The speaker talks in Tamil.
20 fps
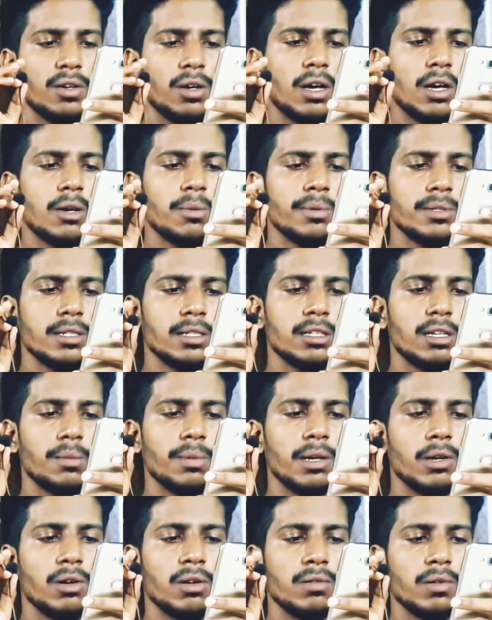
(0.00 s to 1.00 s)
ஆக்குபேஷனல்
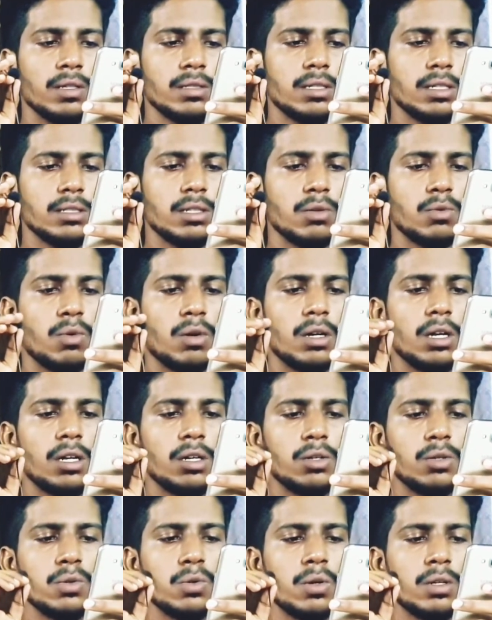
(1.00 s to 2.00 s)
தெரப்பியில் உள்ளவங்க செக்ஷன் ஒன்
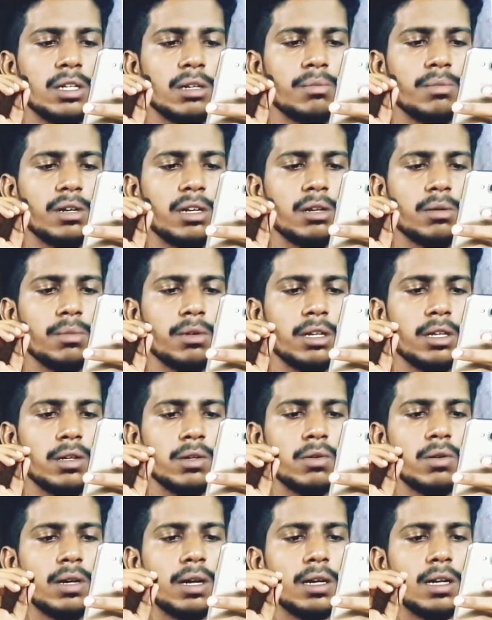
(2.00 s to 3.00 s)
அண்ட் டூ அட்டன் பண்ணுற மாதிரி
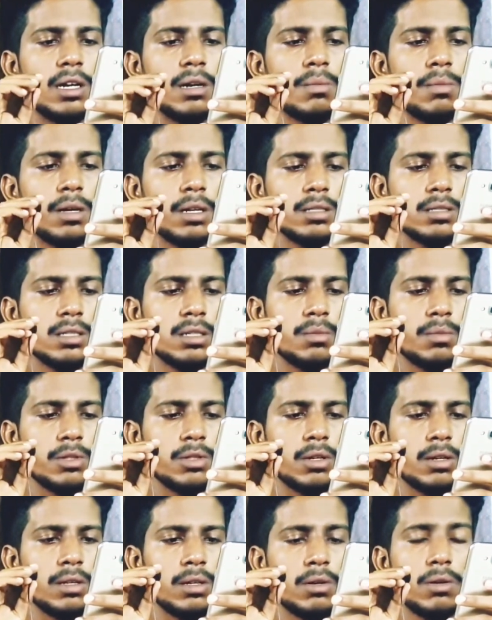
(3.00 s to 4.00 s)
இருக்கும் ஹண்ட்ரட் மார்க்ஸ்க்கு
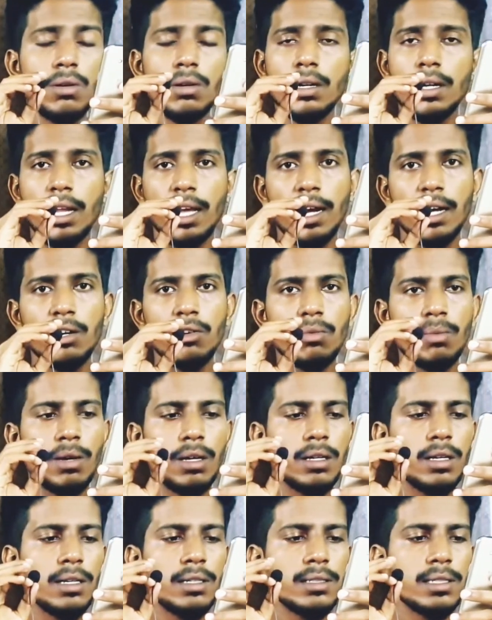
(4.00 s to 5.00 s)
மொத்தம் எழுதுகிறோம் நெகட்டிவ்
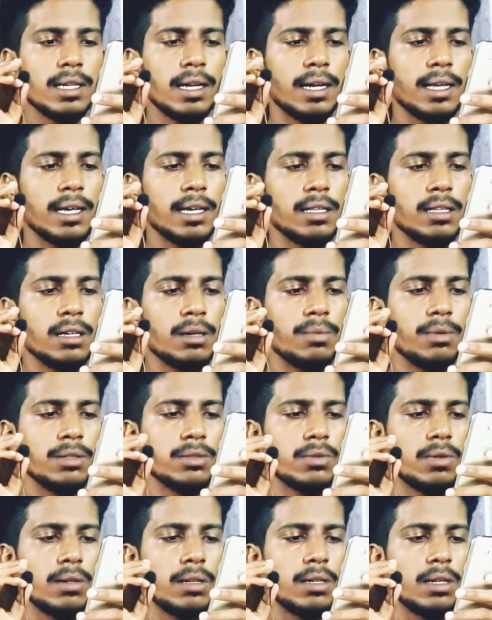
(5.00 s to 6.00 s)
மார்க்கிங்ஸ் கிடையாது
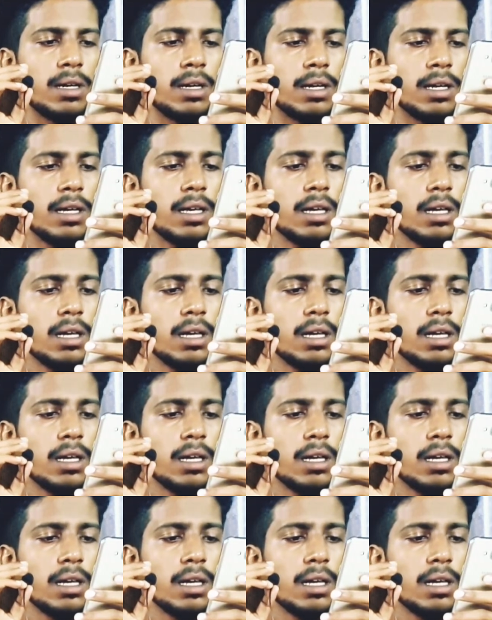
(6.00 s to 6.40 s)
அப்படின்னு சொல்லியிருக்காங்க